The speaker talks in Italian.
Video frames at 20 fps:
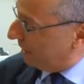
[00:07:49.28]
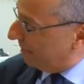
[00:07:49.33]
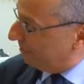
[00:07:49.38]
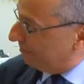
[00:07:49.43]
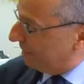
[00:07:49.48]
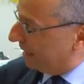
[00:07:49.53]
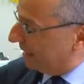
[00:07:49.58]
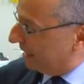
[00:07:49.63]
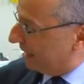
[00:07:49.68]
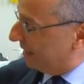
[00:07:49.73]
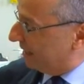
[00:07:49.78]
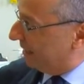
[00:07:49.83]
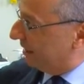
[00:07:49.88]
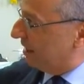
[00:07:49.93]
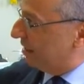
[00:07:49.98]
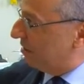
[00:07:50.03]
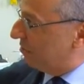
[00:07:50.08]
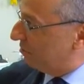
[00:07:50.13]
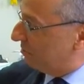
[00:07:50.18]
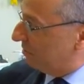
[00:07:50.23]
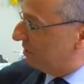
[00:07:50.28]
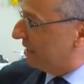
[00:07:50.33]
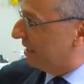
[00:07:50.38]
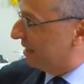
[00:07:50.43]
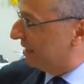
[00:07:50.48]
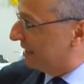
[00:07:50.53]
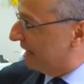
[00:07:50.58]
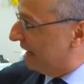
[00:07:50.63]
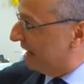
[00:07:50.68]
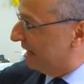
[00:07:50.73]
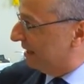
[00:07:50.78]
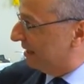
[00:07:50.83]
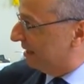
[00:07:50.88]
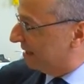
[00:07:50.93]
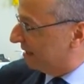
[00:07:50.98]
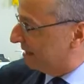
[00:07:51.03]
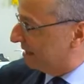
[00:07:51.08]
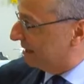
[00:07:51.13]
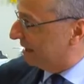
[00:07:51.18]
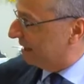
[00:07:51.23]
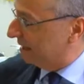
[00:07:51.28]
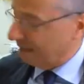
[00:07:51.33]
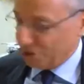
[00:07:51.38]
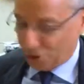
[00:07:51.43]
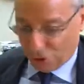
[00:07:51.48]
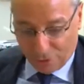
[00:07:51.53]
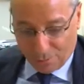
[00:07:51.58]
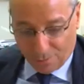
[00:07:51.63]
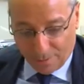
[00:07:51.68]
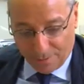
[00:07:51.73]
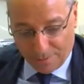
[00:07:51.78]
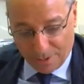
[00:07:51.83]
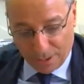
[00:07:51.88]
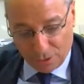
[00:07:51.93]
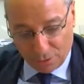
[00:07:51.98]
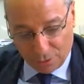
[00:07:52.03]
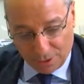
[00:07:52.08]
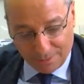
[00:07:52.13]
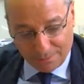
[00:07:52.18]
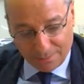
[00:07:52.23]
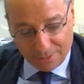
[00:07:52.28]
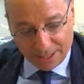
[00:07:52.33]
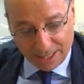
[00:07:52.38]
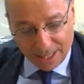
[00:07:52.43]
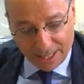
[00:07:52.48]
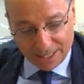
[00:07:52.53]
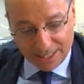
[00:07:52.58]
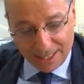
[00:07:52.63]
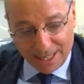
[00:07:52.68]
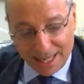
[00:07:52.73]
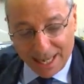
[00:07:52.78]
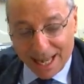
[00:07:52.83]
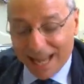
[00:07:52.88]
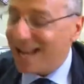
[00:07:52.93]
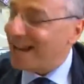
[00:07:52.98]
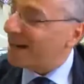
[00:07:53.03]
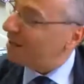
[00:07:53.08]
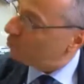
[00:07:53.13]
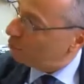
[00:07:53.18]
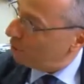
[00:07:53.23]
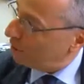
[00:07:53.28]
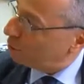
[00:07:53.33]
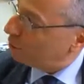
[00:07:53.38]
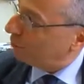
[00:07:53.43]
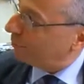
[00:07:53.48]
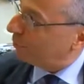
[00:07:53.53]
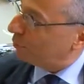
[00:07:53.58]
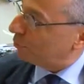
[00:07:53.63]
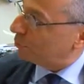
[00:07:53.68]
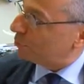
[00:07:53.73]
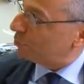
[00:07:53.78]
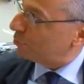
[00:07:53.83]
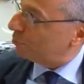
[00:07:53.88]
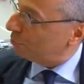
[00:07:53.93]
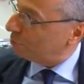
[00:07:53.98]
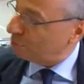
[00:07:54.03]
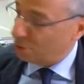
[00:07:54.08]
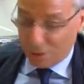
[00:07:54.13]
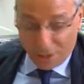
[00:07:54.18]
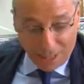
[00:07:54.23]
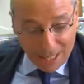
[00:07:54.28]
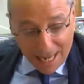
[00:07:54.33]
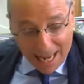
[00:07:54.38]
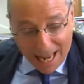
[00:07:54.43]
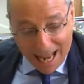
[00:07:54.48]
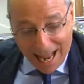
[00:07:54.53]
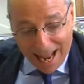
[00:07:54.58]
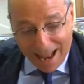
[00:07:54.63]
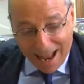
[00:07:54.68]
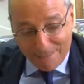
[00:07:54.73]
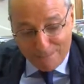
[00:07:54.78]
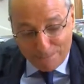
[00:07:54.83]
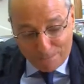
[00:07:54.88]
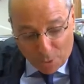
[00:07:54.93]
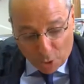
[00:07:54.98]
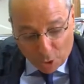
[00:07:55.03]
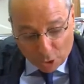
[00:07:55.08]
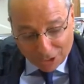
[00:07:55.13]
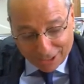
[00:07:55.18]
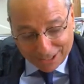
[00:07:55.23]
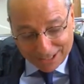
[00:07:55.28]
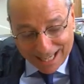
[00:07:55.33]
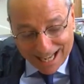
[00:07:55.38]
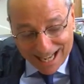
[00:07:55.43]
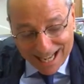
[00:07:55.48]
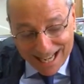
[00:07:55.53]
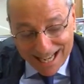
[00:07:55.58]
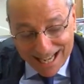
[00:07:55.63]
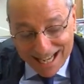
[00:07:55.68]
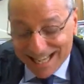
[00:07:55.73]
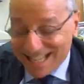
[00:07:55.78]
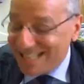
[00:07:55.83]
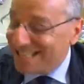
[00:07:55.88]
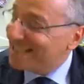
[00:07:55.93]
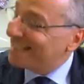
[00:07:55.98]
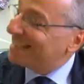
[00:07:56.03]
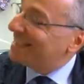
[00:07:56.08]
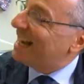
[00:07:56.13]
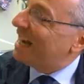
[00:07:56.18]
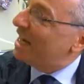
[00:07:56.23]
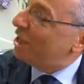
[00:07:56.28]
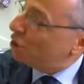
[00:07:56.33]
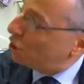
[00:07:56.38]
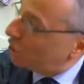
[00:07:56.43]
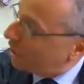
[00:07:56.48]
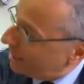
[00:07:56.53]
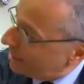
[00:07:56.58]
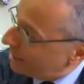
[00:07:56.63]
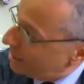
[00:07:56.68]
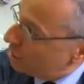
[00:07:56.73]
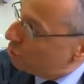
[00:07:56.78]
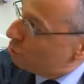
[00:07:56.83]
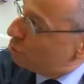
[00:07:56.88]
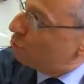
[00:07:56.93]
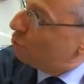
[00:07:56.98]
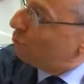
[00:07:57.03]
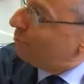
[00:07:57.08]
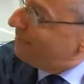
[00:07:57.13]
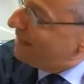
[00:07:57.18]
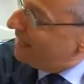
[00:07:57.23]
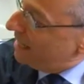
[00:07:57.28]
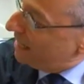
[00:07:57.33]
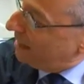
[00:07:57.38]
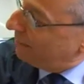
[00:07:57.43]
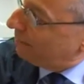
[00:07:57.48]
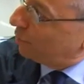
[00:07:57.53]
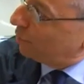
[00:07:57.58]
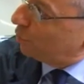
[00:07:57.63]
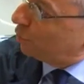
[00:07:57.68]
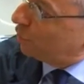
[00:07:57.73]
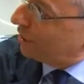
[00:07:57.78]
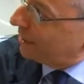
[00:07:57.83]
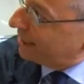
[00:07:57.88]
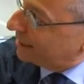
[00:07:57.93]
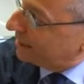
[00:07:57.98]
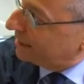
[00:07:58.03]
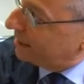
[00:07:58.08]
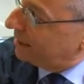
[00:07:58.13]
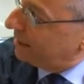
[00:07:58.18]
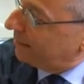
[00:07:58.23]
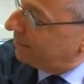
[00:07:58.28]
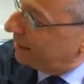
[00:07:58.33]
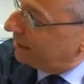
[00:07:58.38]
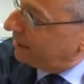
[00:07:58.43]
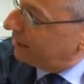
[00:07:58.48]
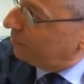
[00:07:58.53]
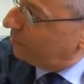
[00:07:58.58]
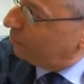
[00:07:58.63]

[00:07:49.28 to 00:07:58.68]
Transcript: abitanti di noi, 60-65 milioni di abitanti, è al quinto posto e porta 600.000 processi davanti a